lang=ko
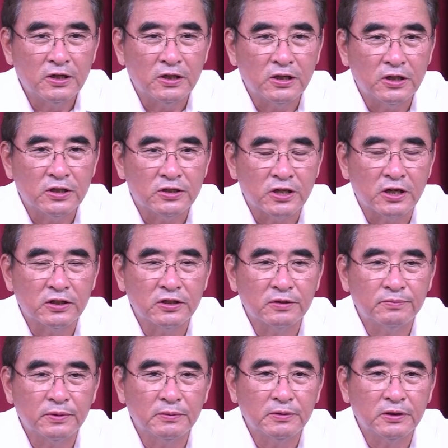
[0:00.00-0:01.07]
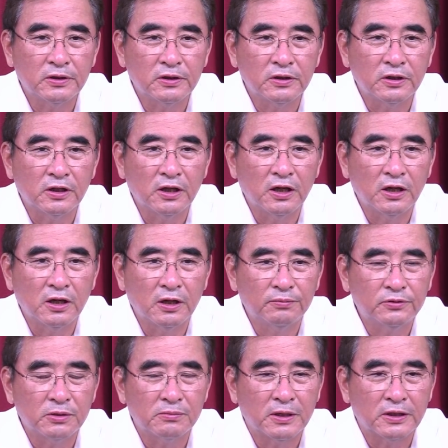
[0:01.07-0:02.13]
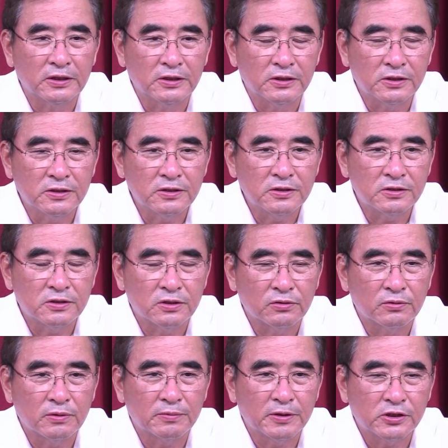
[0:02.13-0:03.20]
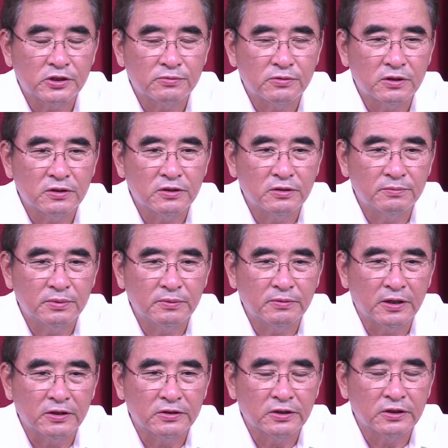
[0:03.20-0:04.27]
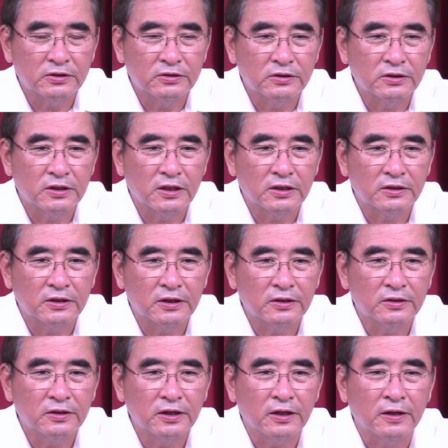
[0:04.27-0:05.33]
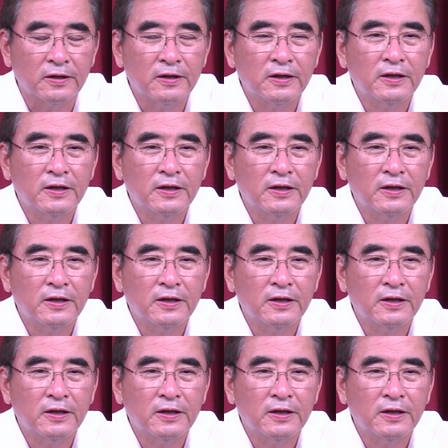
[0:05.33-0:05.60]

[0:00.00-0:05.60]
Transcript: 이 재헌헌법에는 없던 말이 1987년 헌법 개정에 들어가게 됐는데